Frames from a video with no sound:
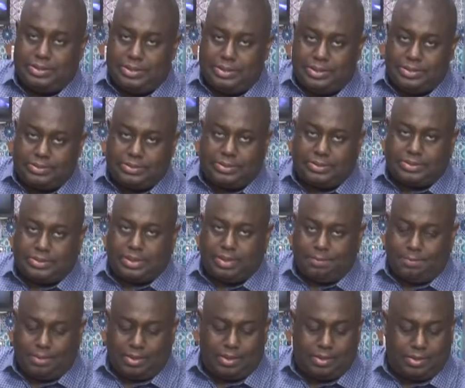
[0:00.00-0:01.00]
lisas
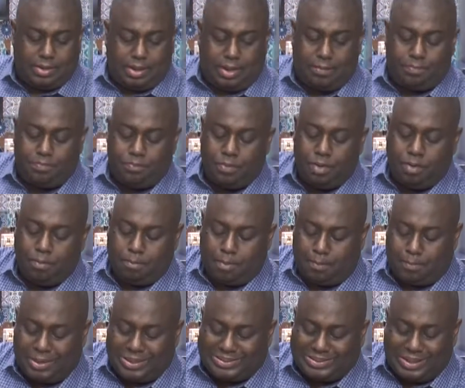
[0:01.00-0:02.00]
também, né?
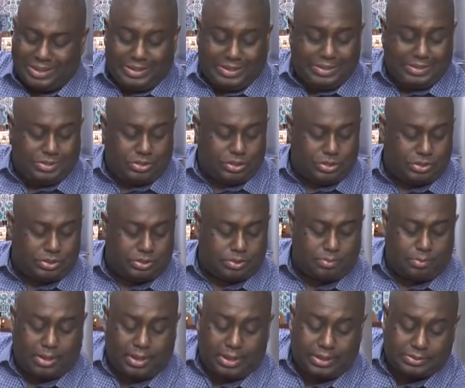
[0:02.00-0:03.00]
Uma peça
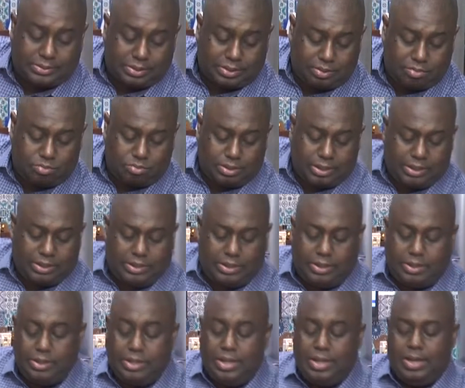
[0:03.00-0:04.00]
lindíssima essa da
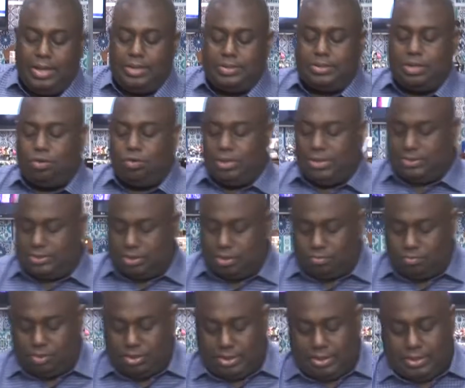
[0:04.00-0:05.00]
Dudalina, essa
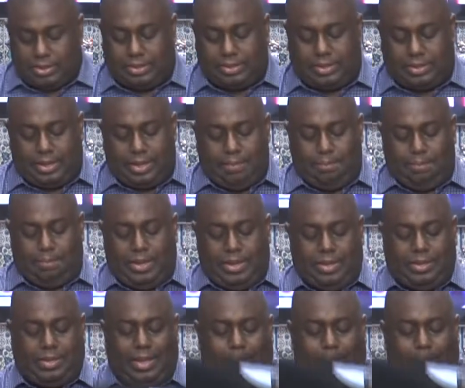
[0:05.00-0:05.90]
coleção também